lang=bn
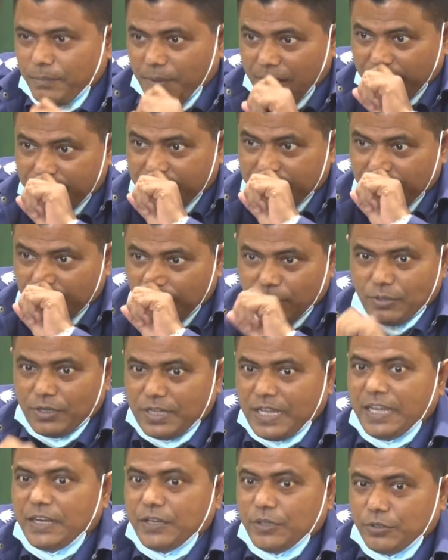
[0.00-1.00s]
বাকিরা হলো
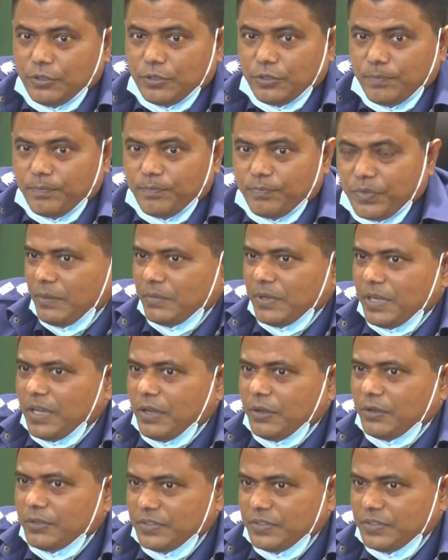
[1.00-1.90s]
কারিগর আমরা